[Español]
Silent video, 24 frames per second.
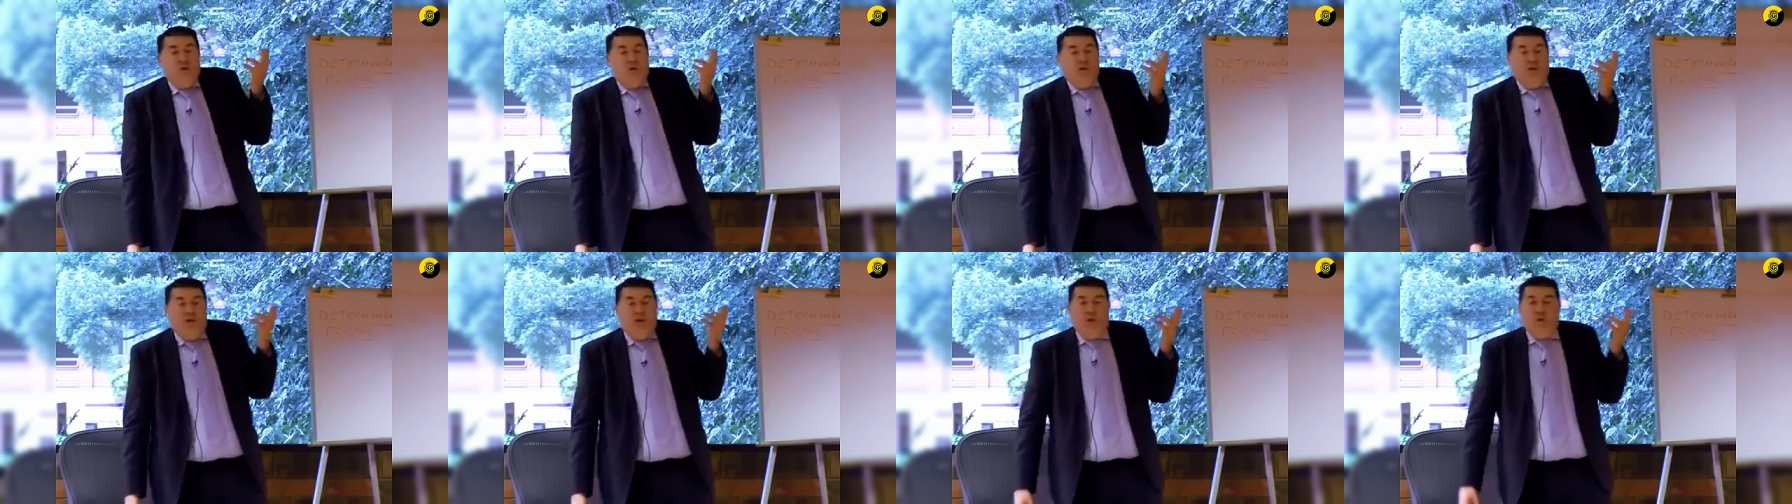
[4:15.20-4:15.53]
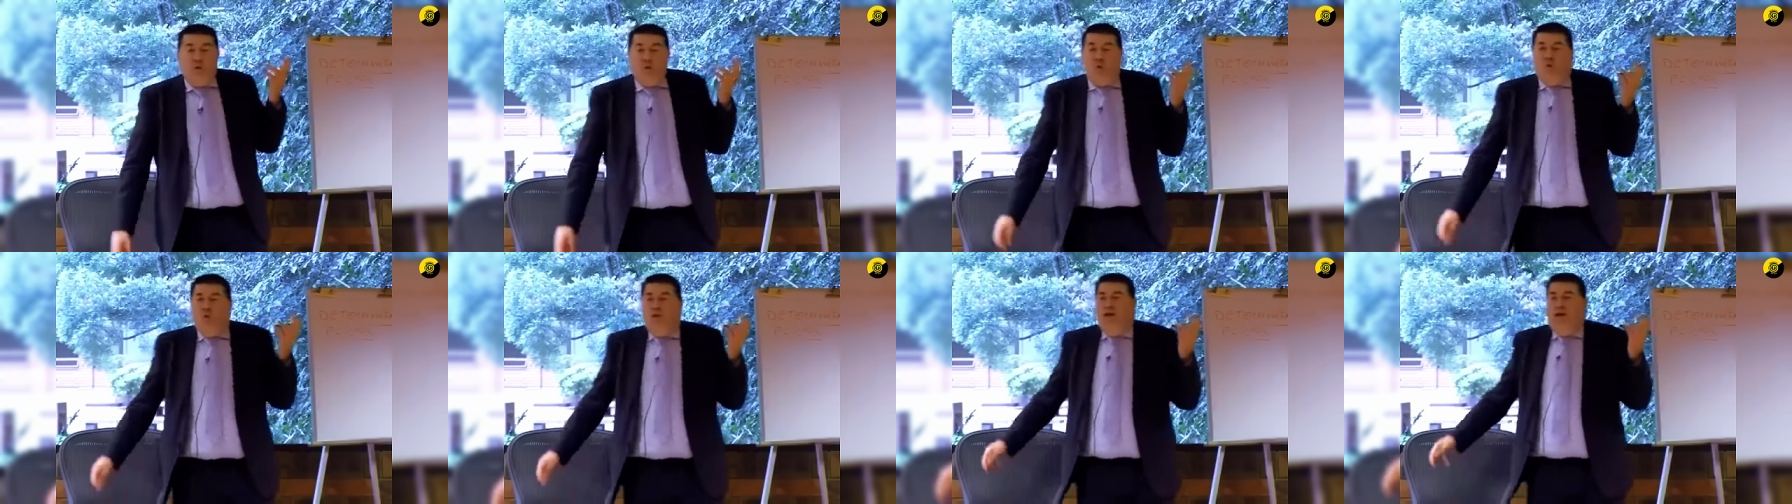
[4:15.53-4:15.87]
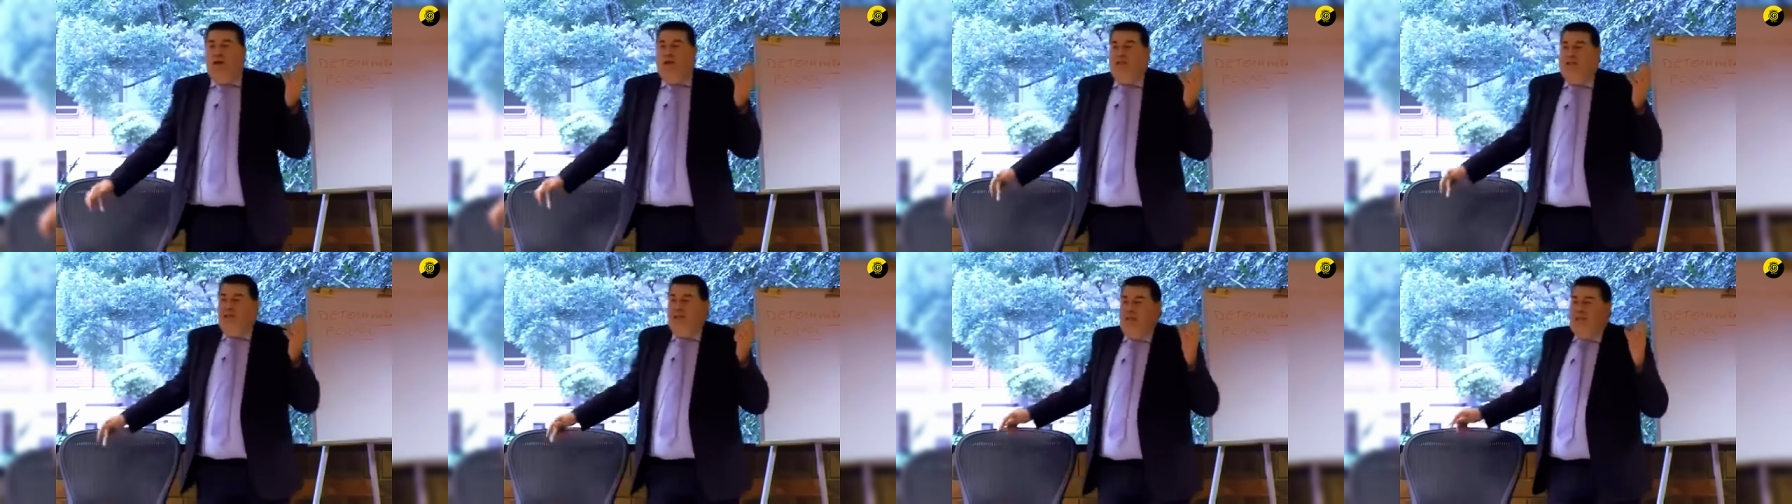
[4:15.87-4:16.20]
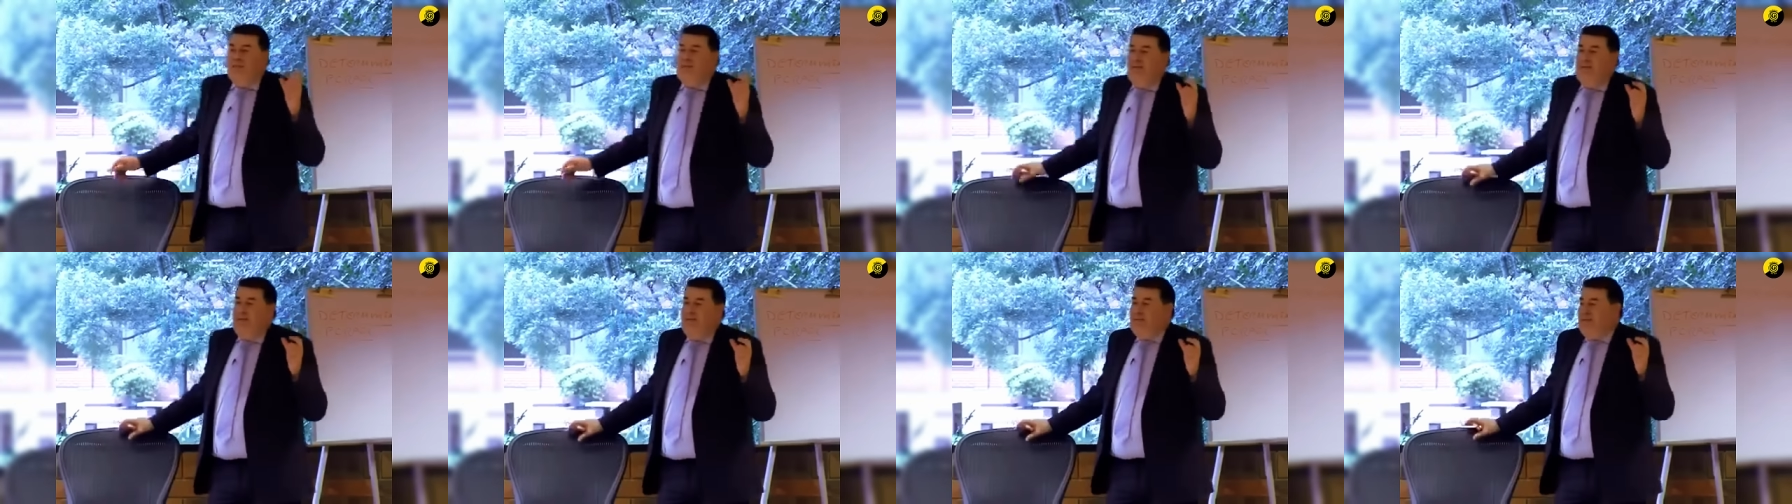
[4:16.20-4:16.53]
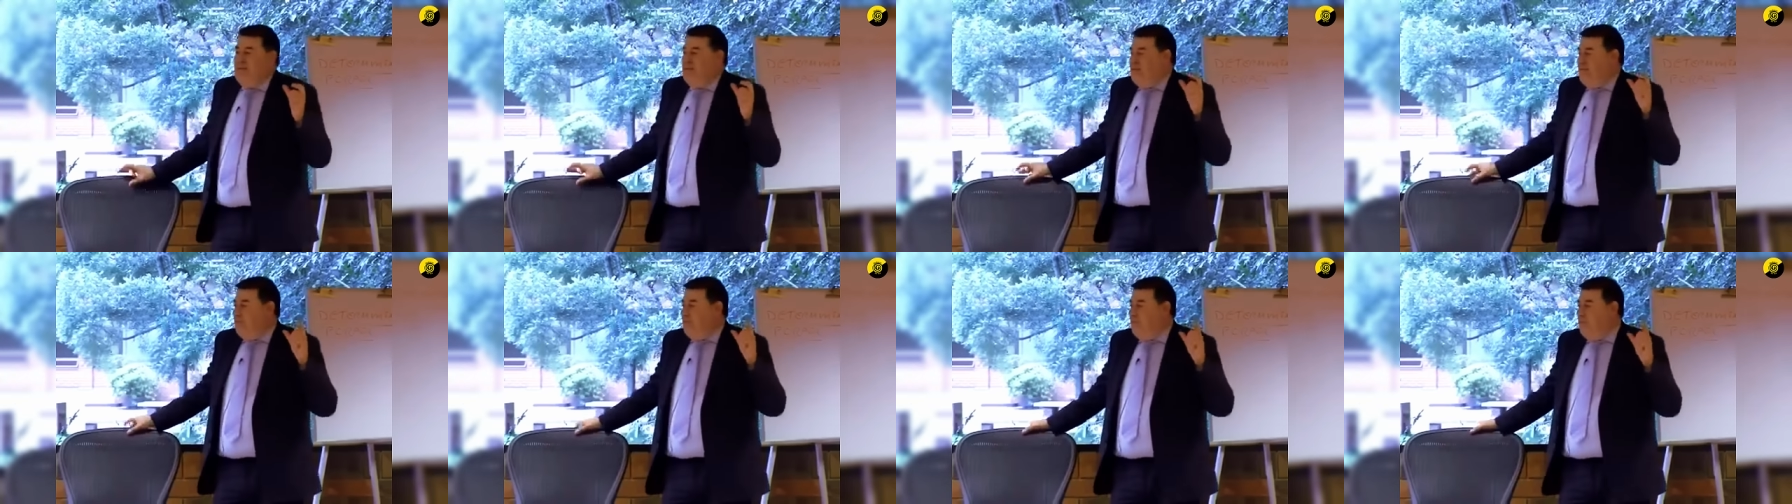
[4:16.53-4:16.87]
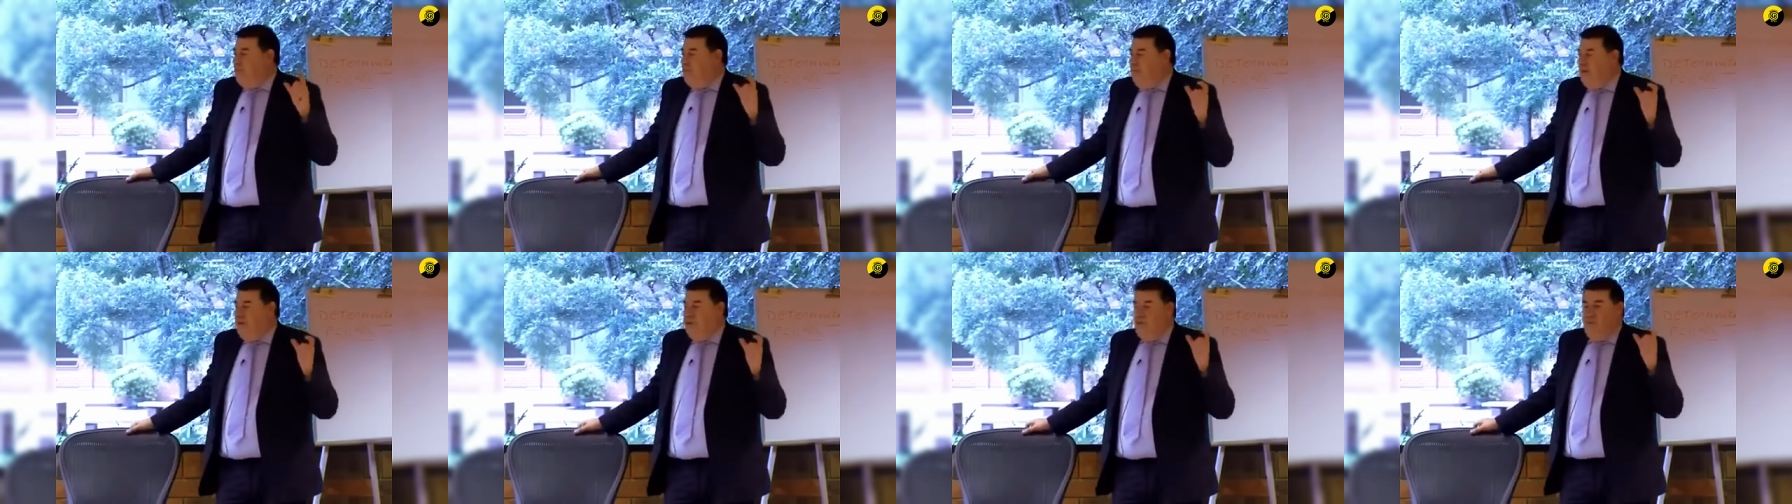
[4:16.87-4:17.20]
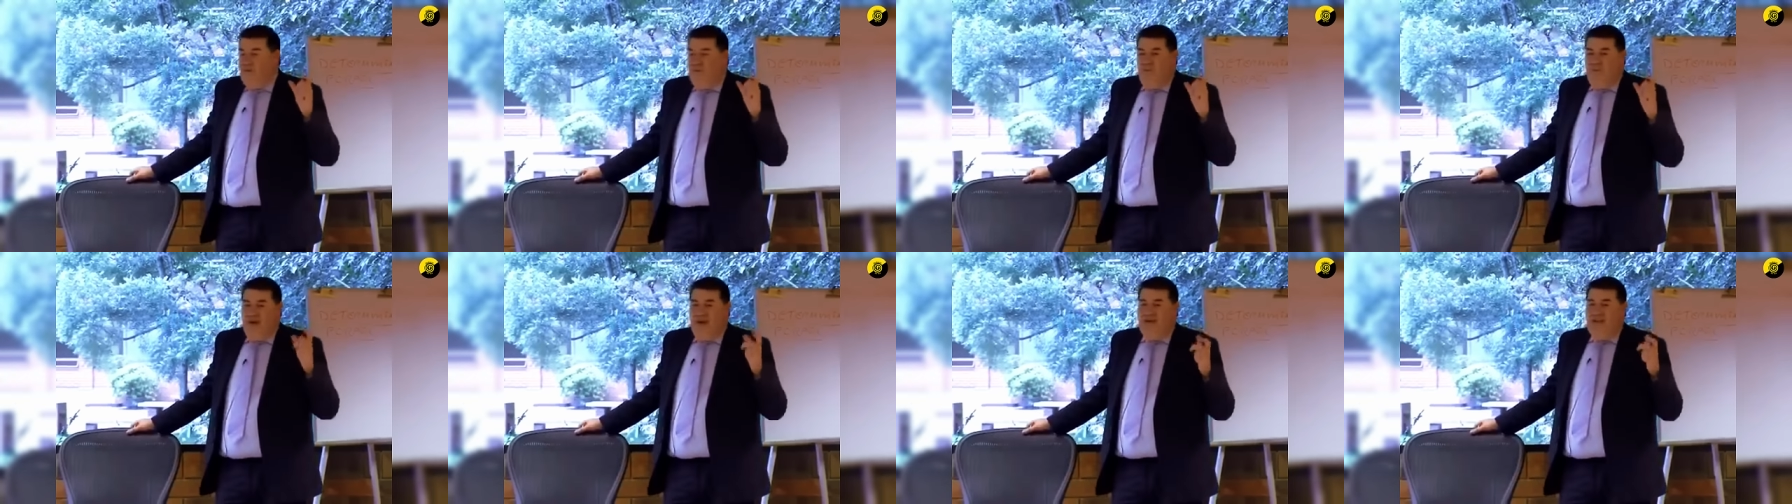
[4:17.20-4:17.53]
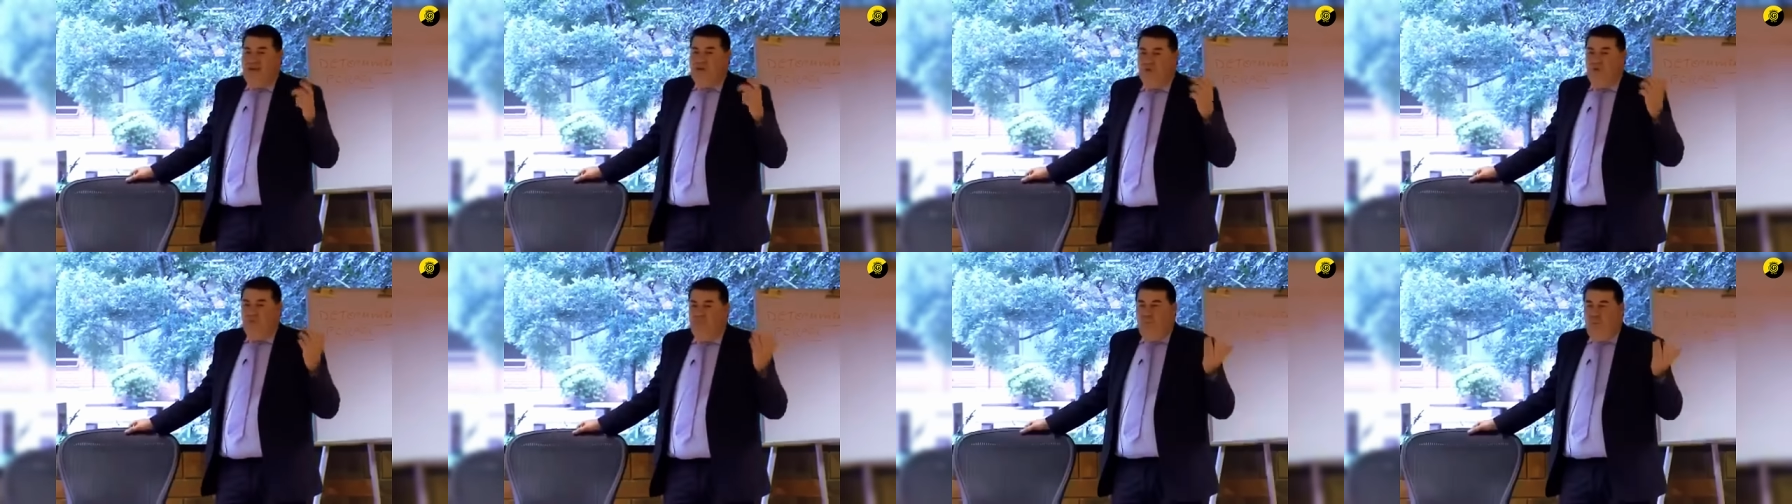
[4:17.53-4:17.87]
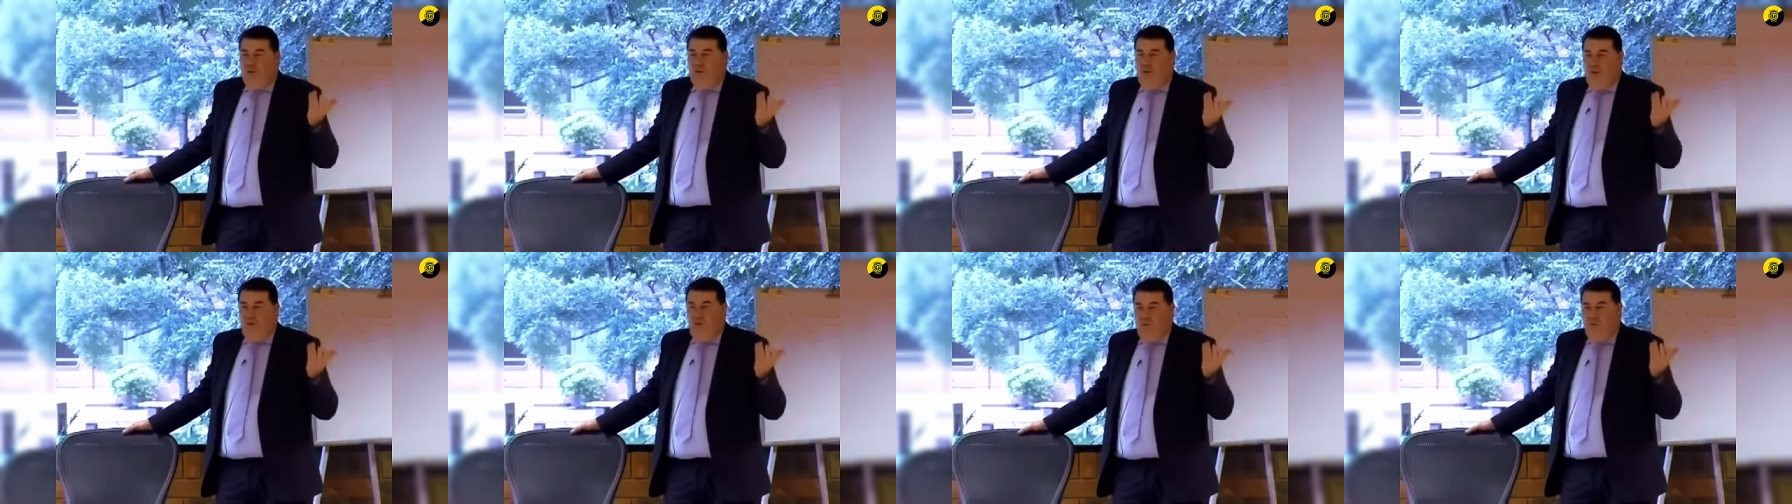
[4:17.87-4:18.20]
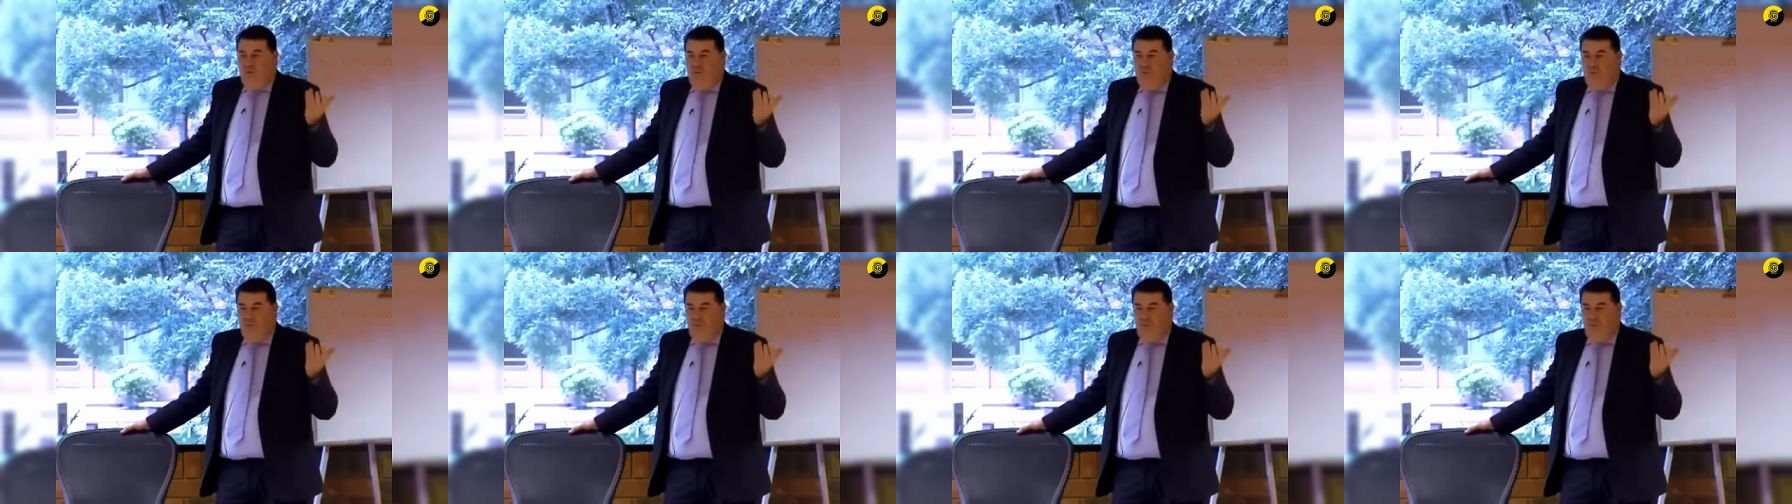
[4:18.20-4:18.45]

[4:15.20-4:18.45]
Ninguna de las leyes del movimiento de Marx se cumplió.